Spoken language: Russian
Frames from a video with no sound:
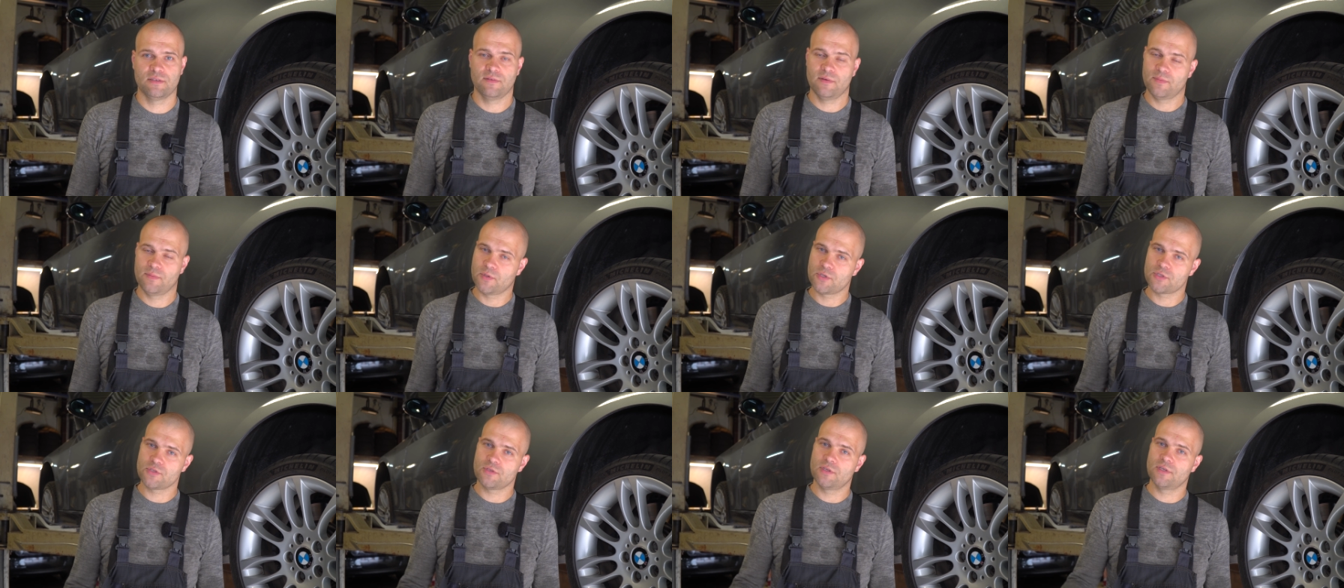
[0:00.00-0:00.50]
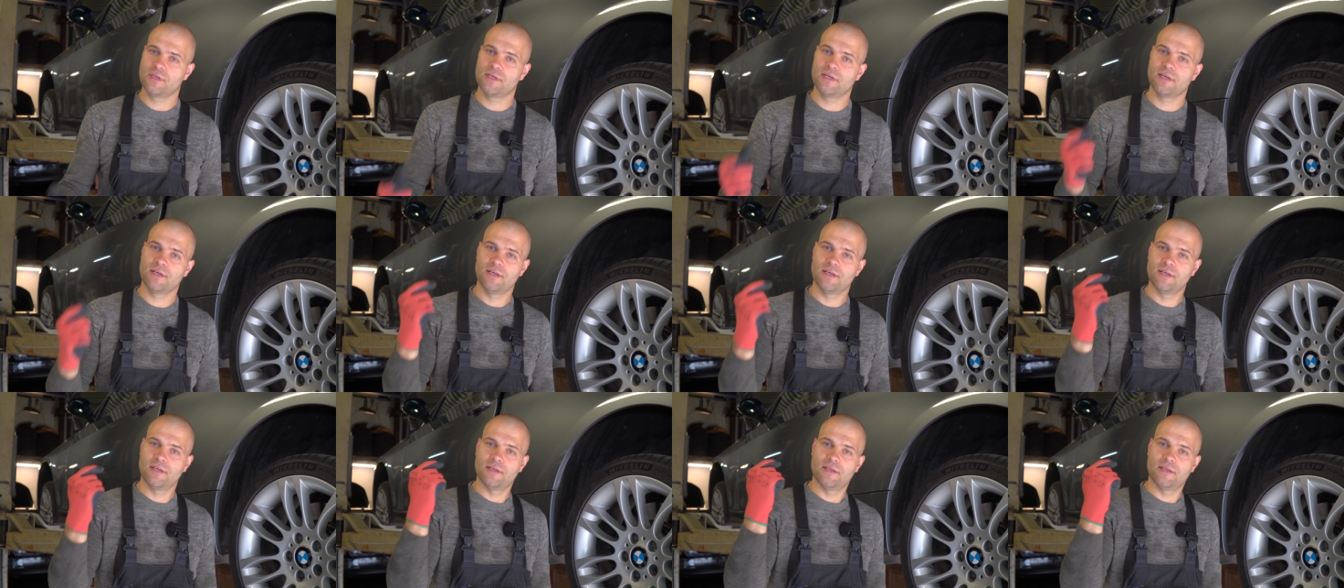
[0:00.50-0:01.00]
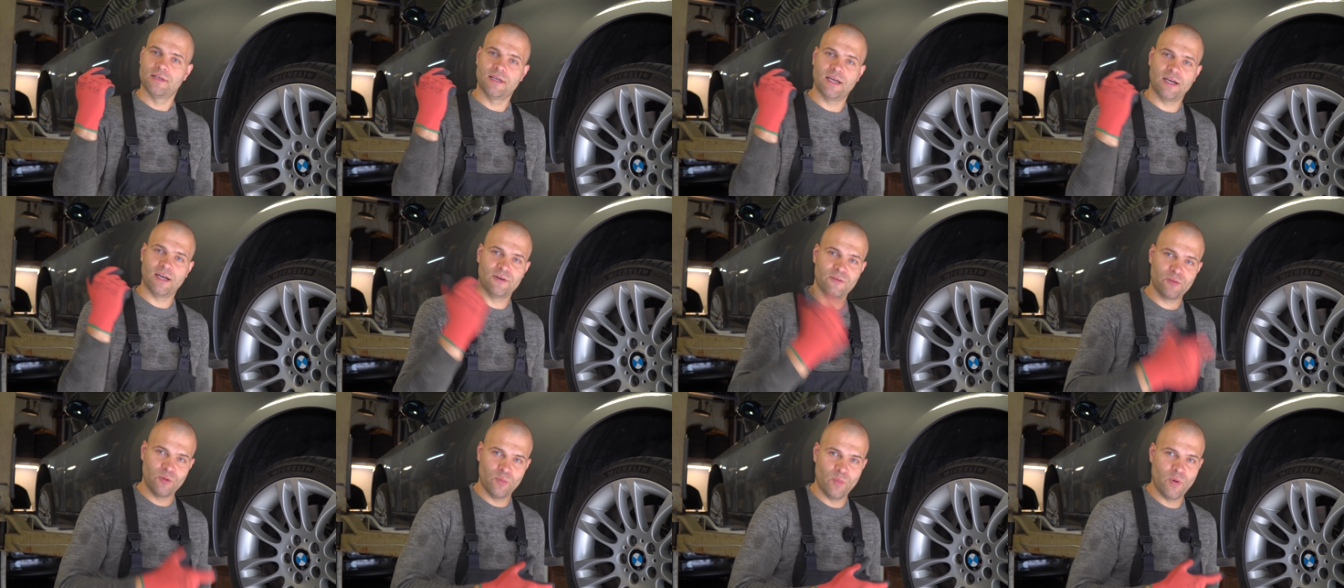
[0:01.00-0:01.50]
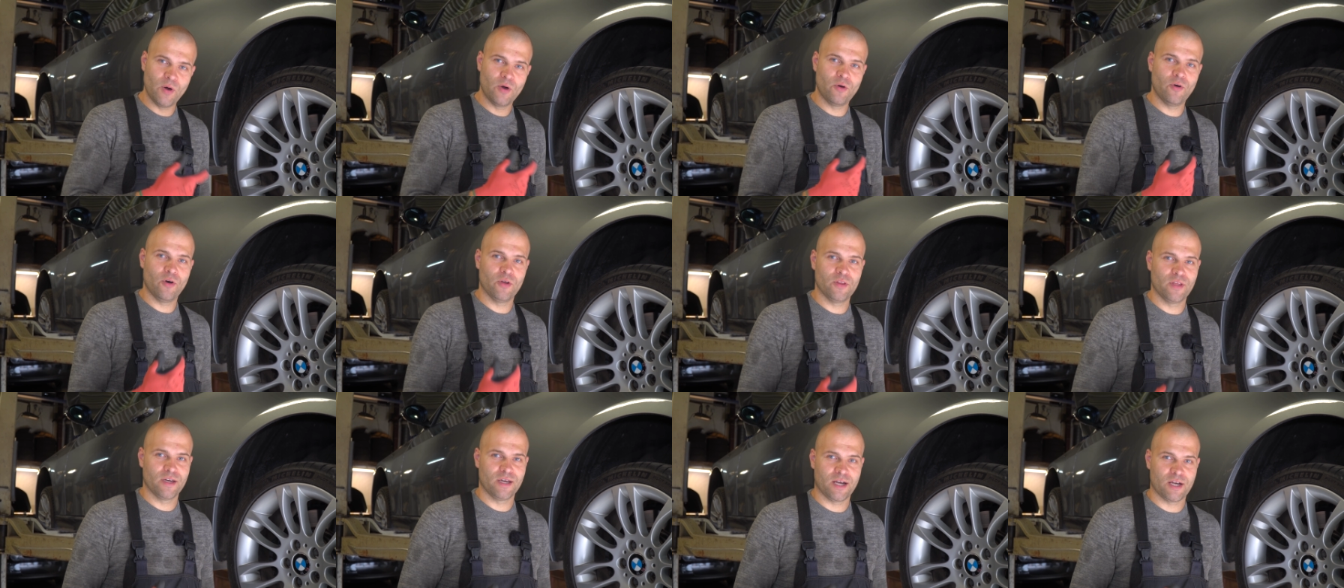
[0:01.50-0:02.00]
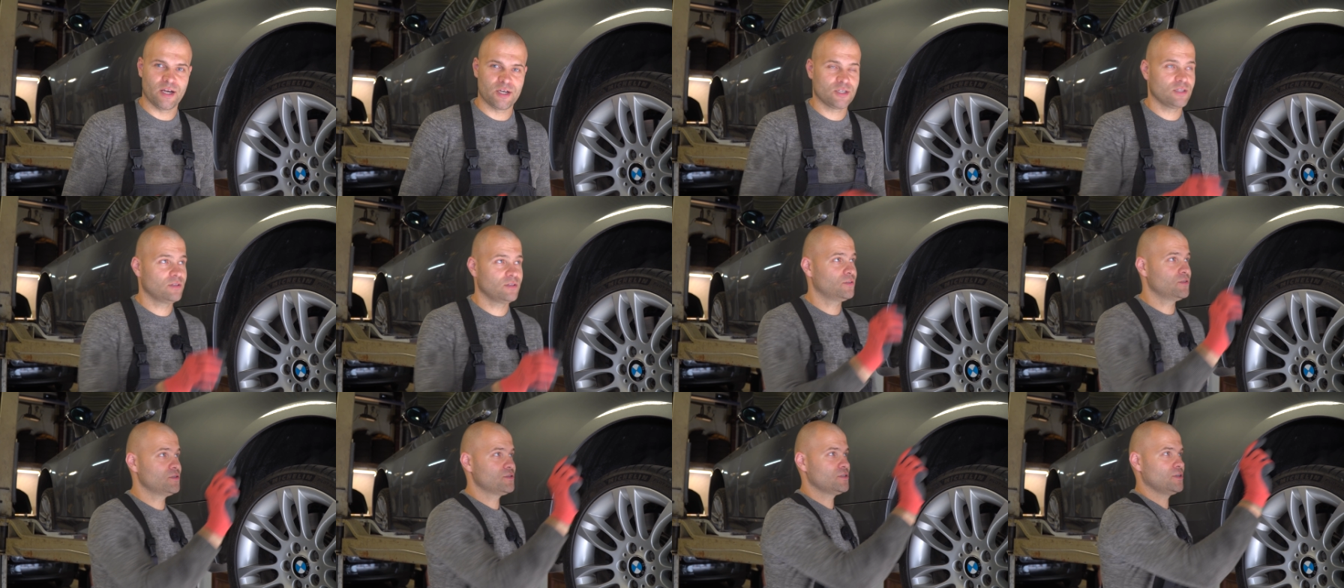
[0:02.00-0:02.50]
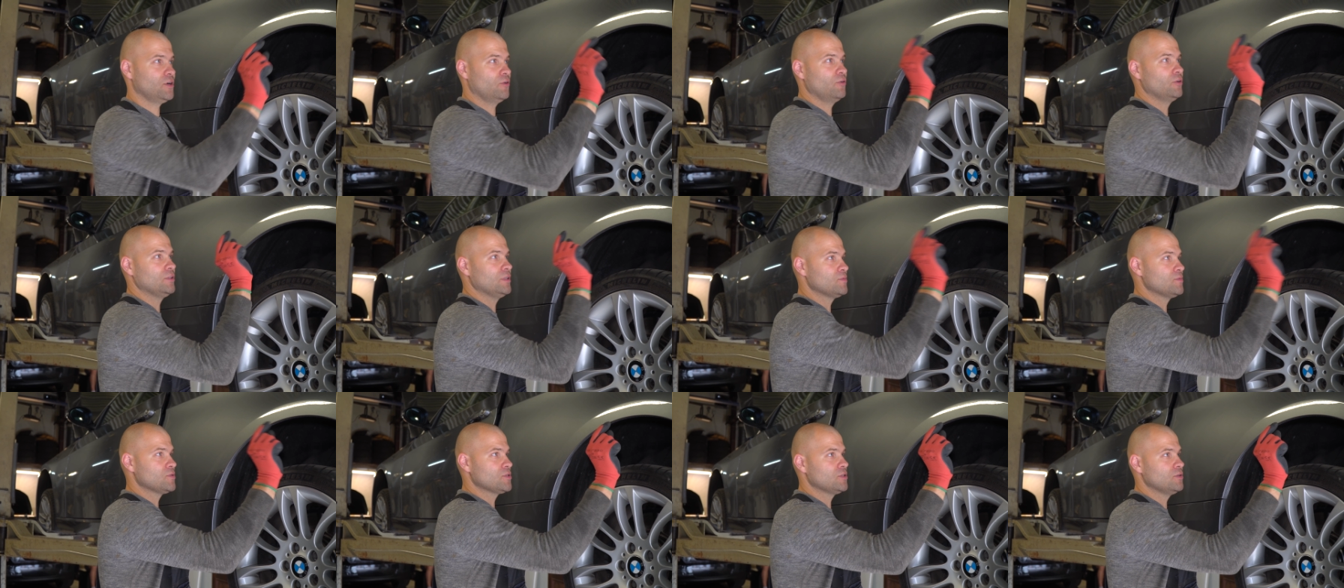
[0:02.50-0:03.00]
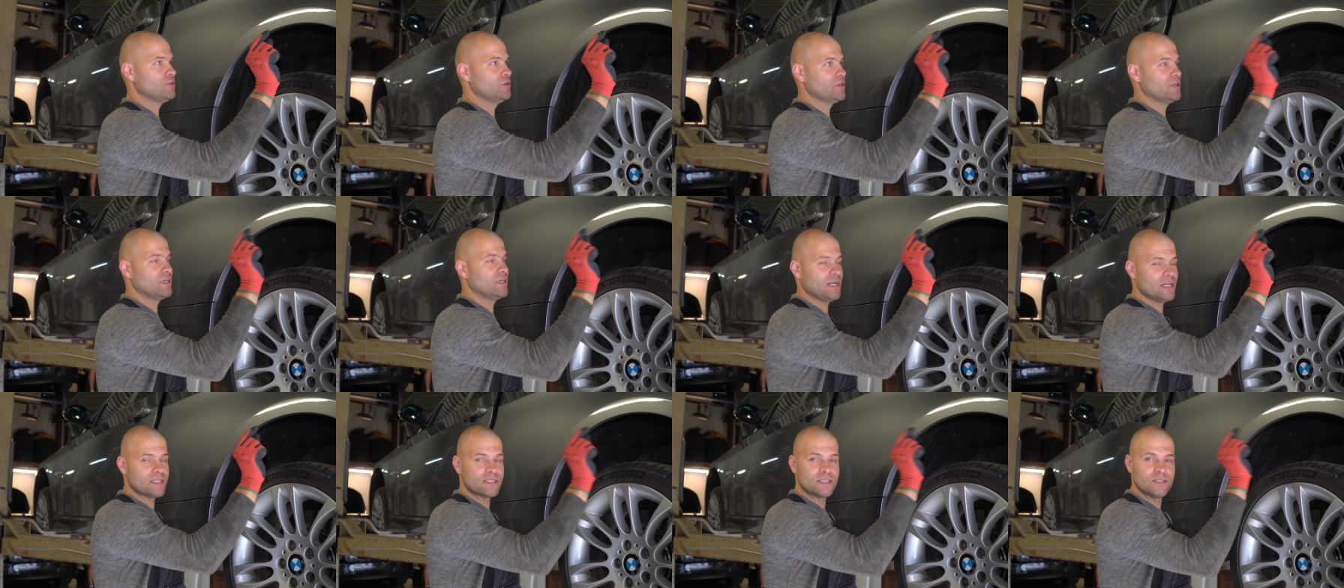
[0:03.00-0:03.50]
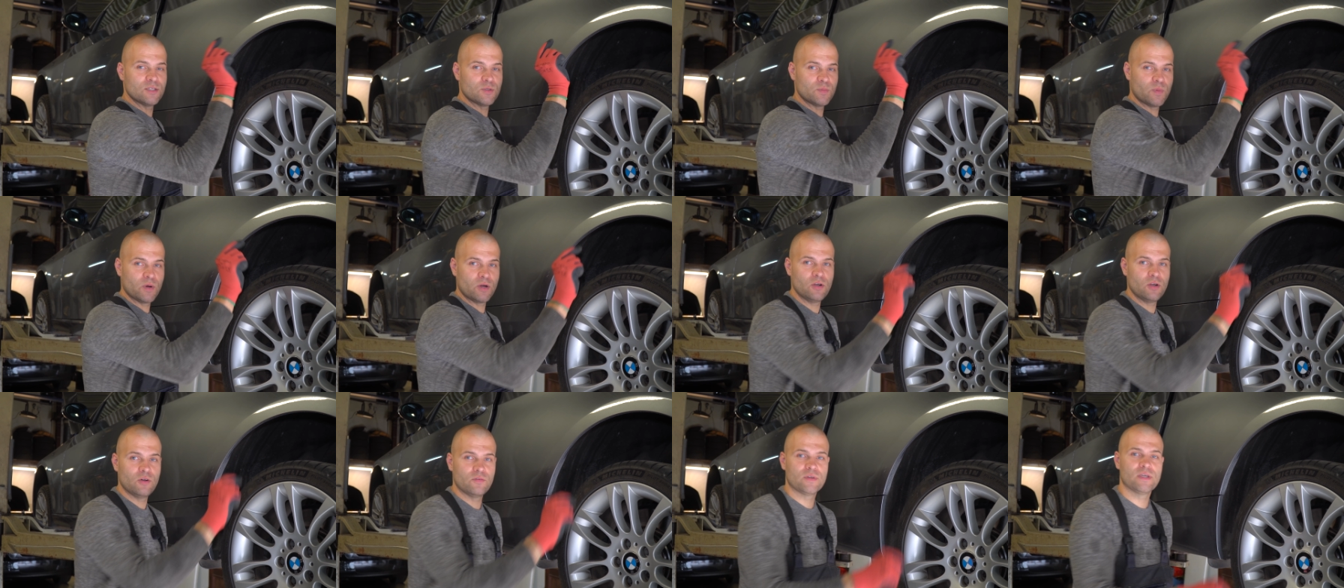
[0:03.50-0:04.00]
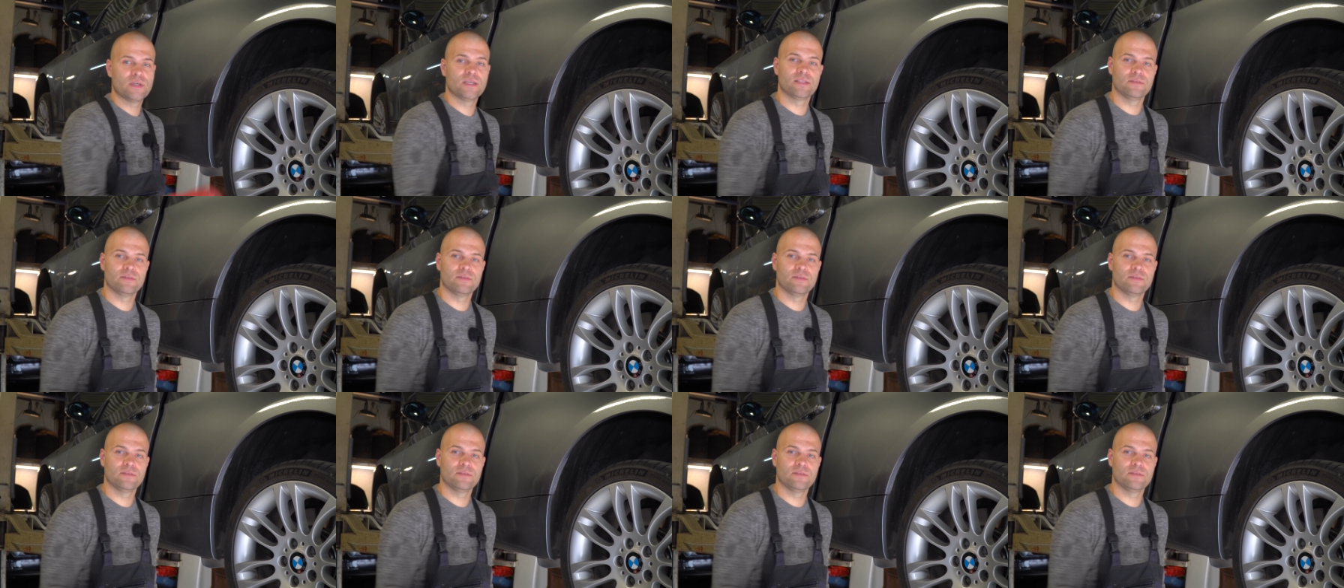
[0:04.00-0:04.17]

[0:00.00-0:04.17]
Вопрос только, как глубоко она крашена, то есть какой там слой краски и шпаклевки.